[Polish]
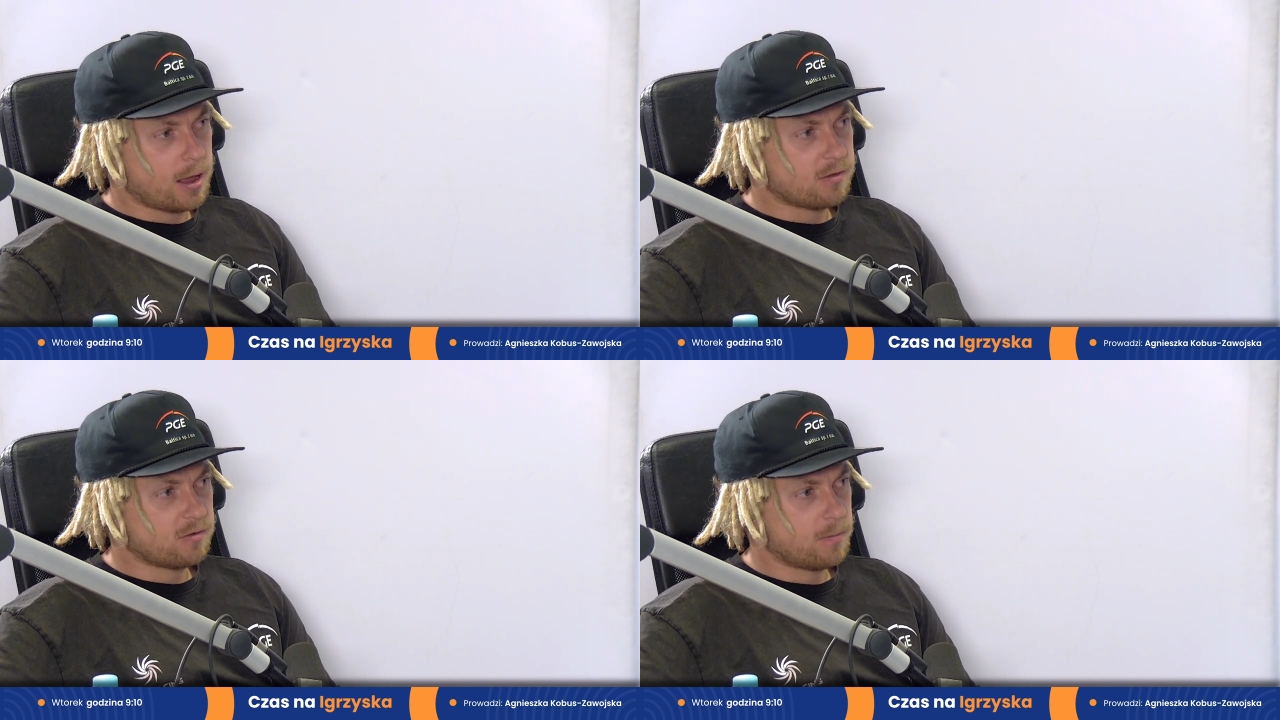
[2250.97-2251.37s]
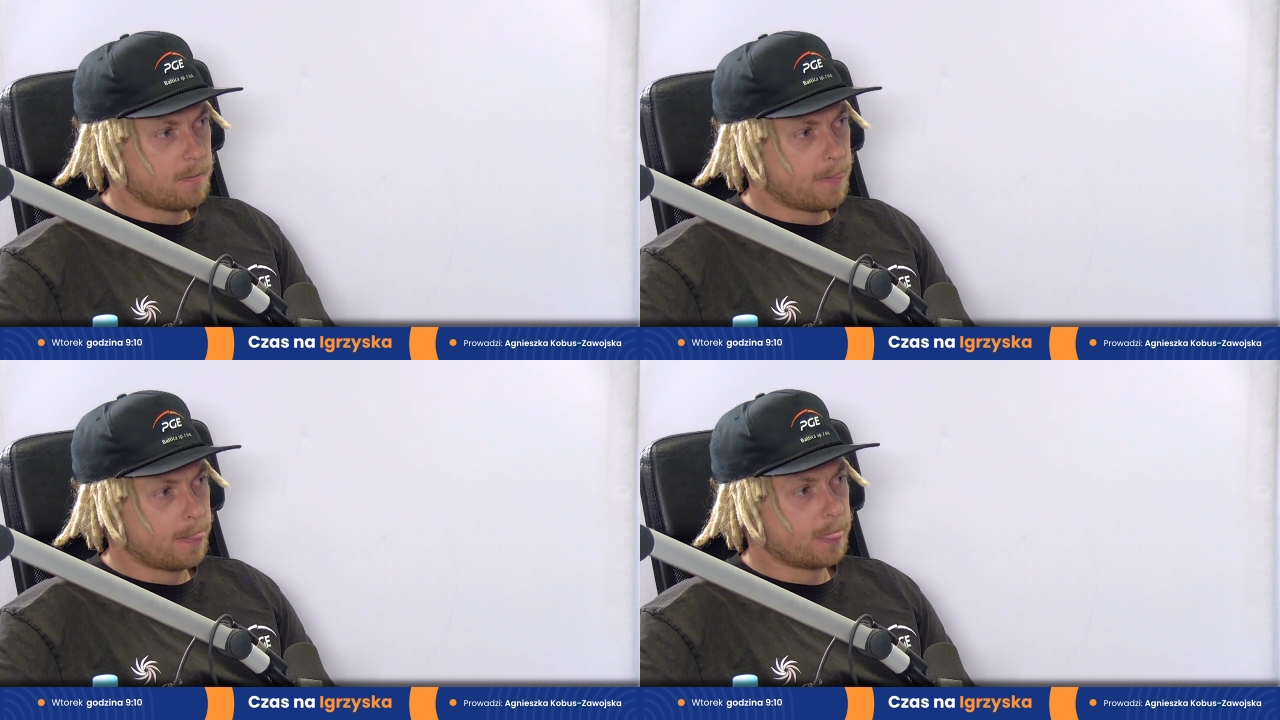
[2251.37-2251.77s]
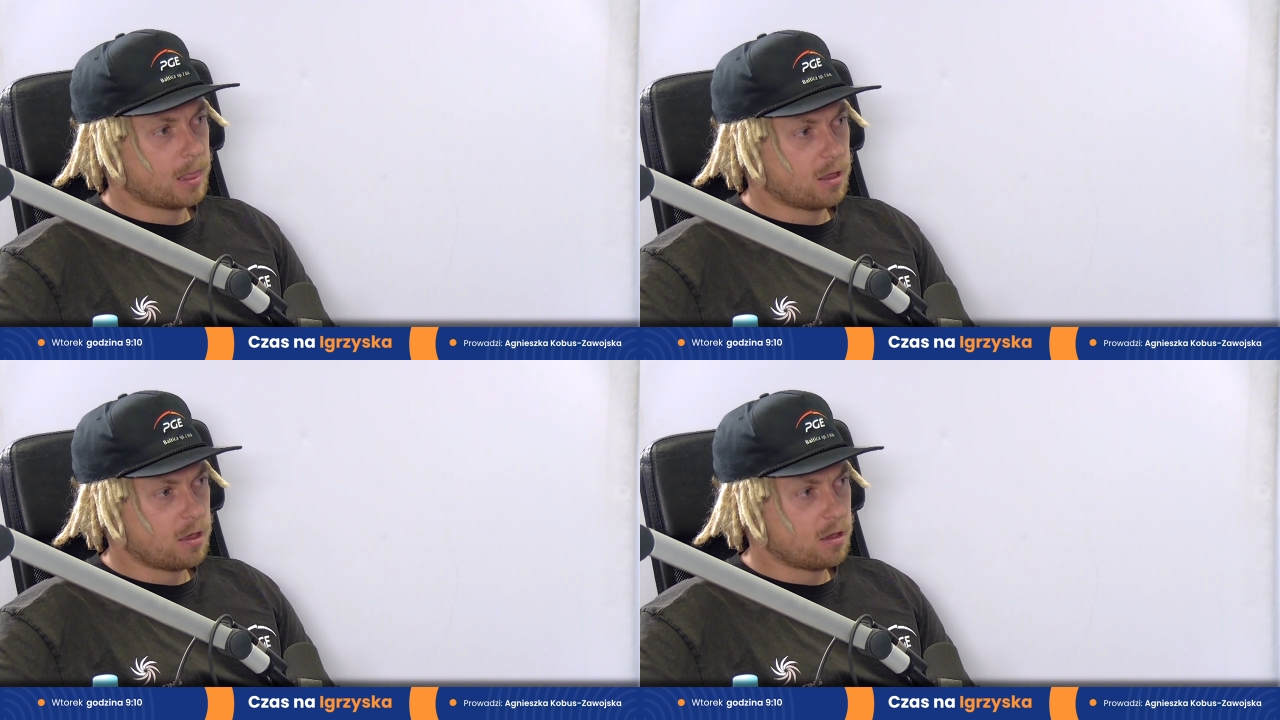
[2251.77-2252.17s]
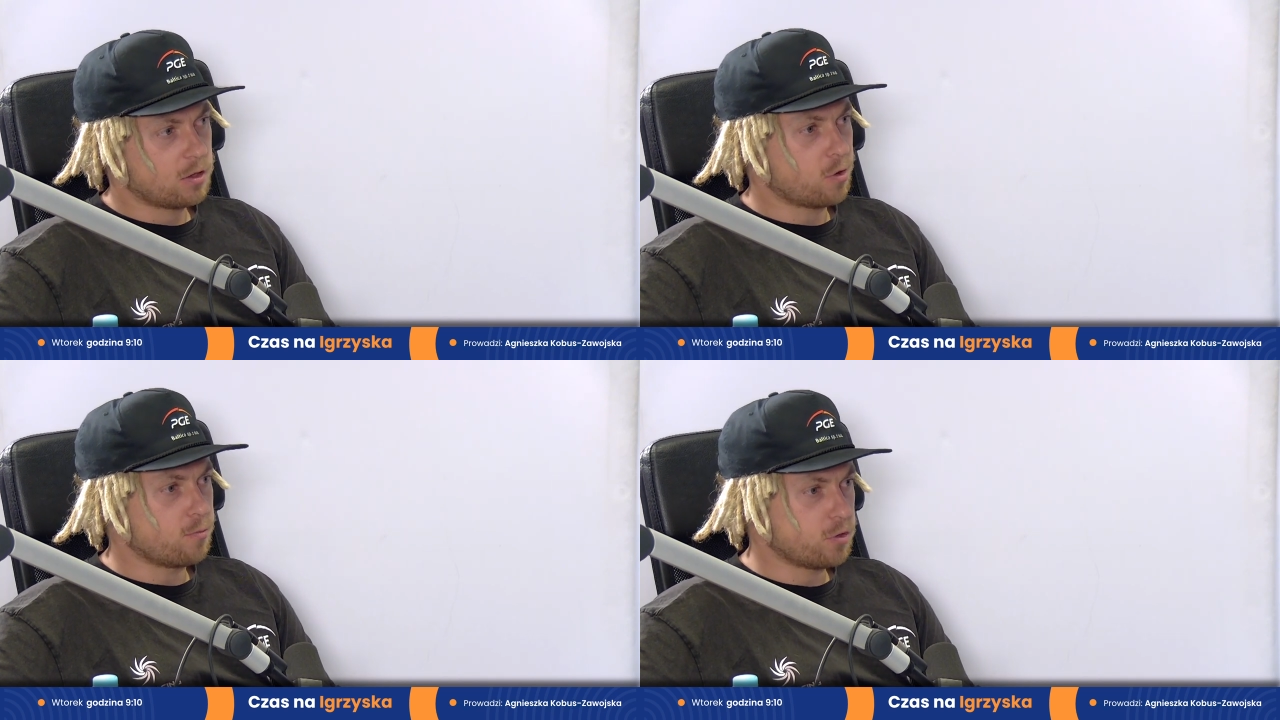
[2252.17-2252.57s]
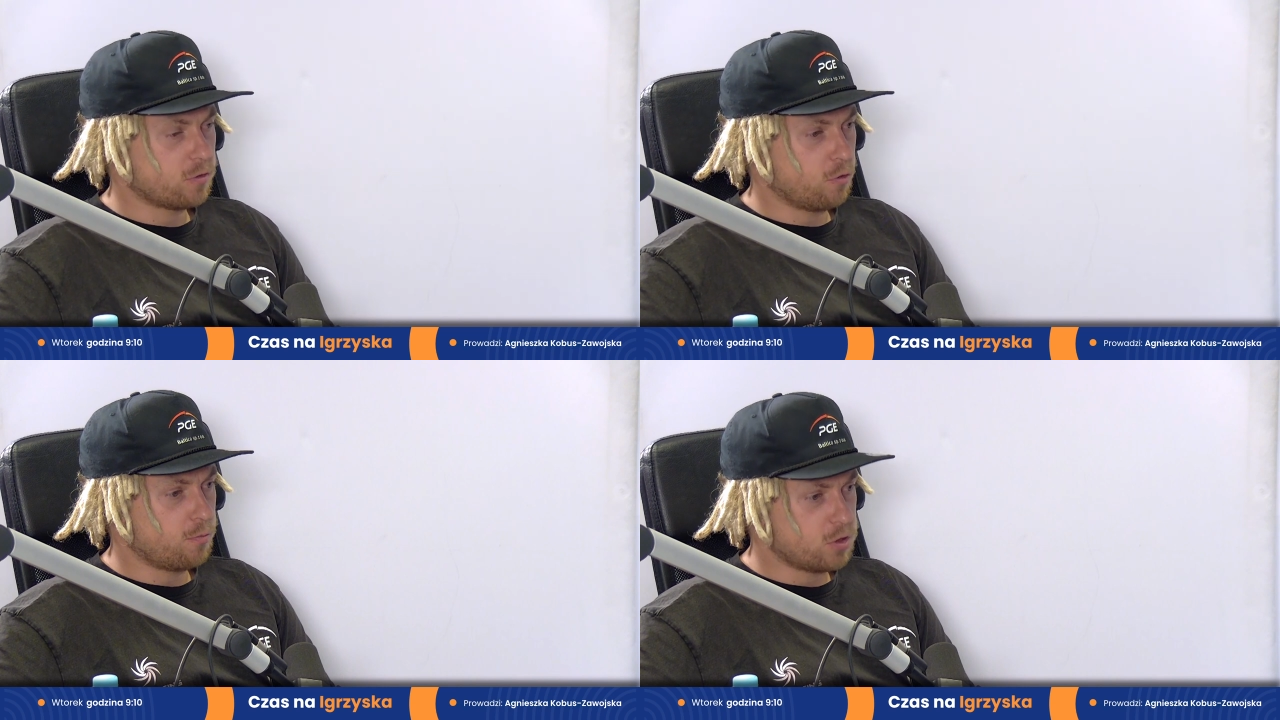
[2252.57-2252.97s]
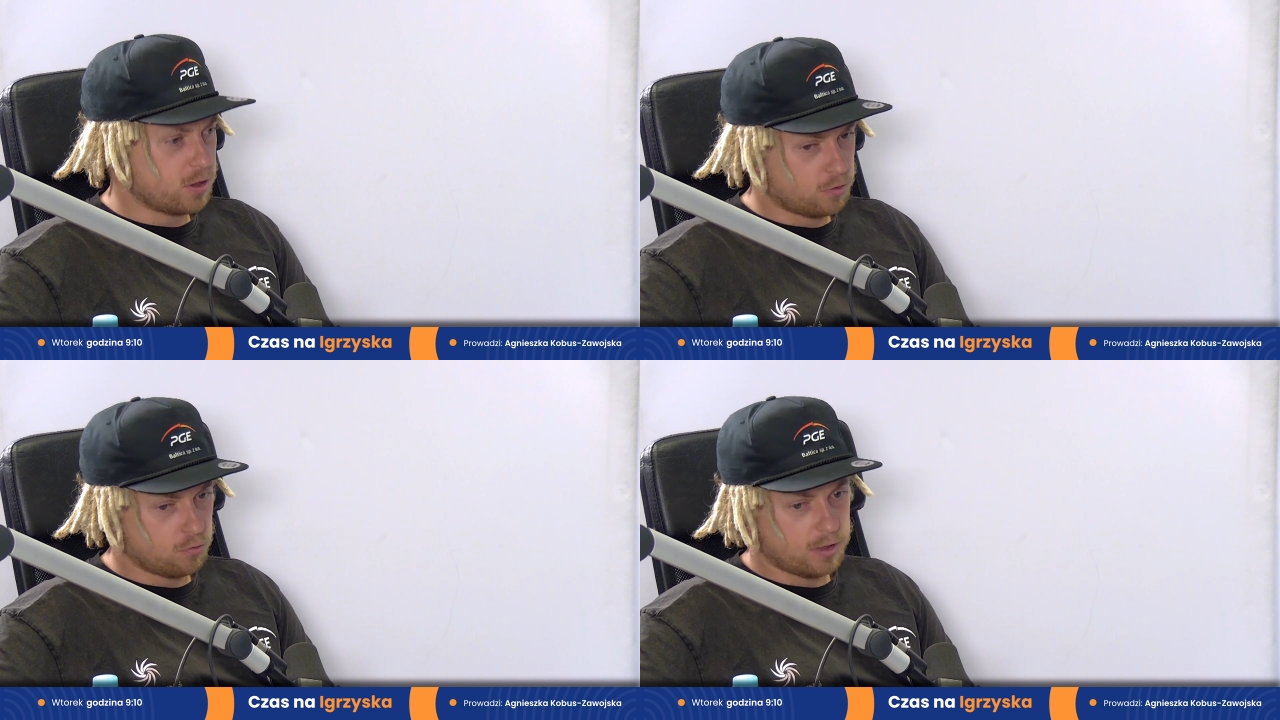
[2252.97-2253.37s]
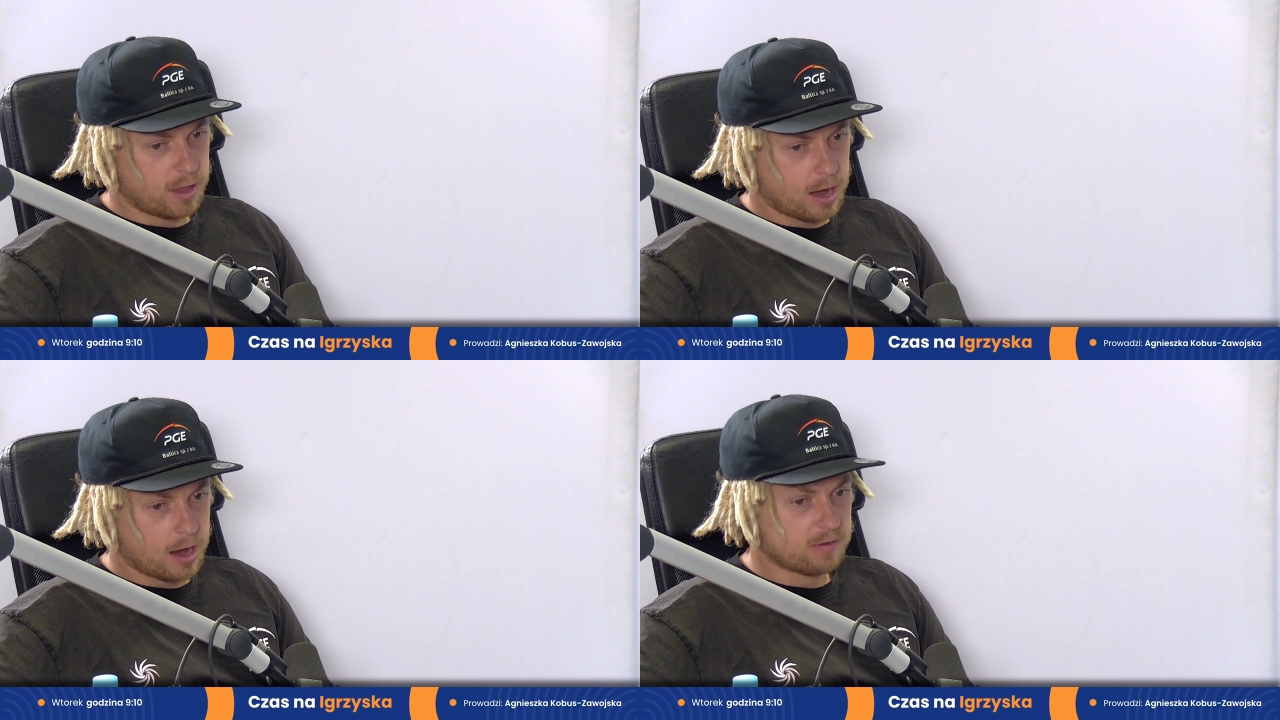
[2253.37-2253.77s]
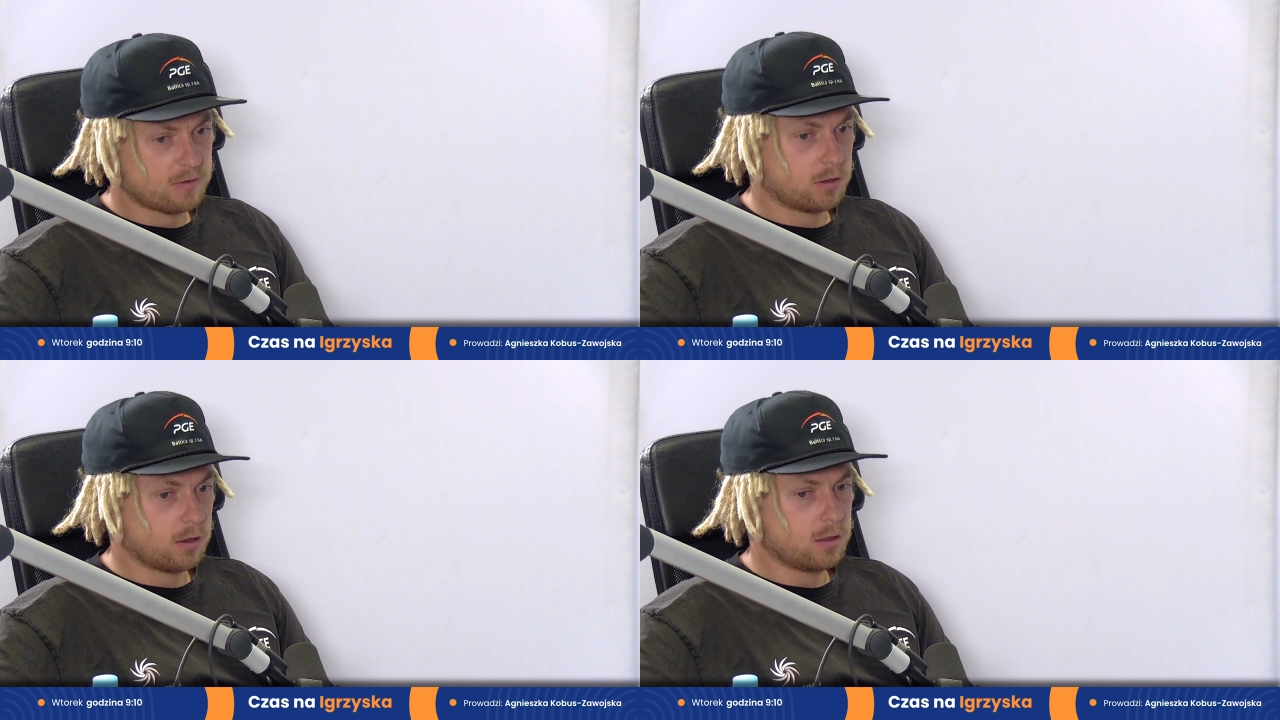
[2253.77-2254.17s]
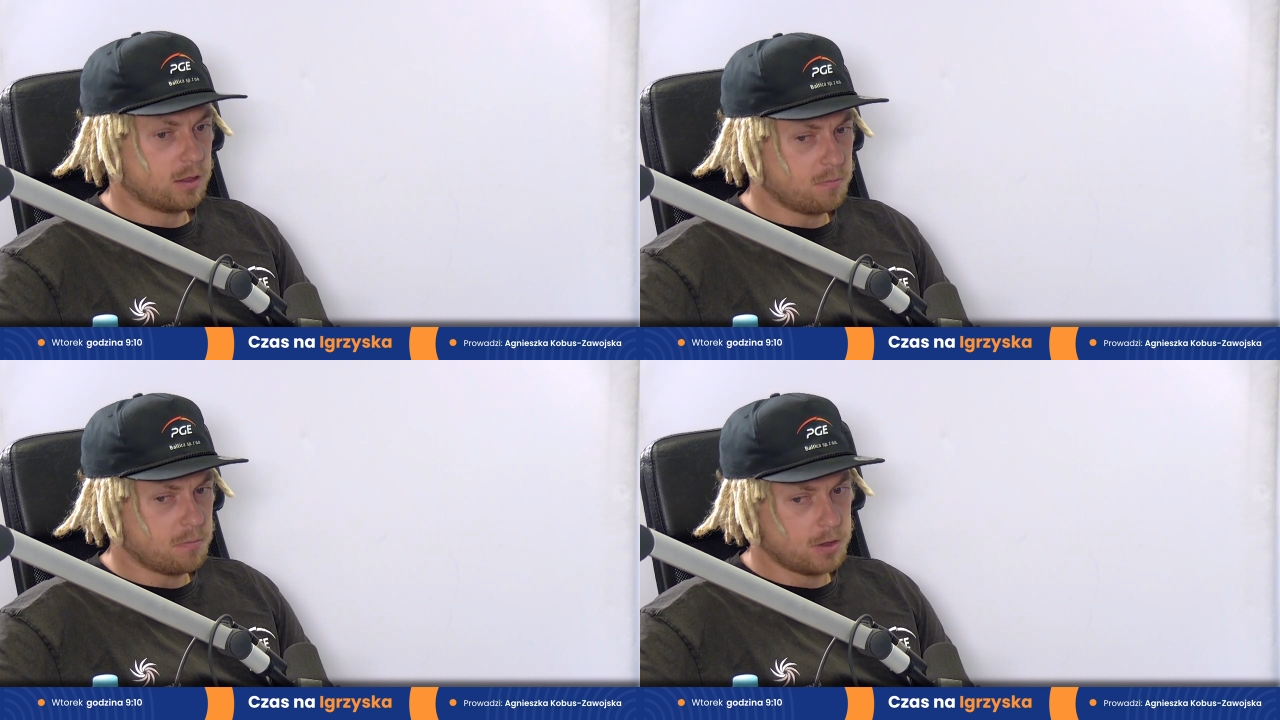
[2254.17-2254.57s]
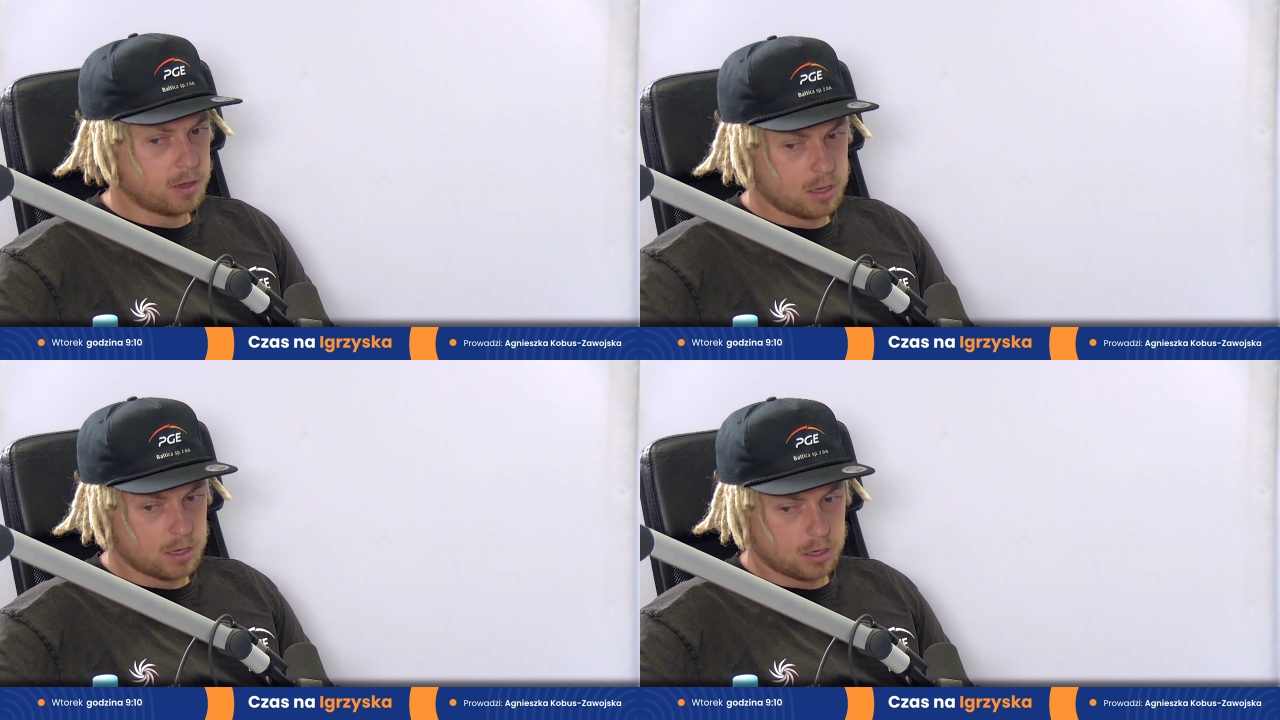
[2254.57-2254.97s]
rzeczy robisz. Mm, e, chciałbym się skupić na tu i teraz, gdyby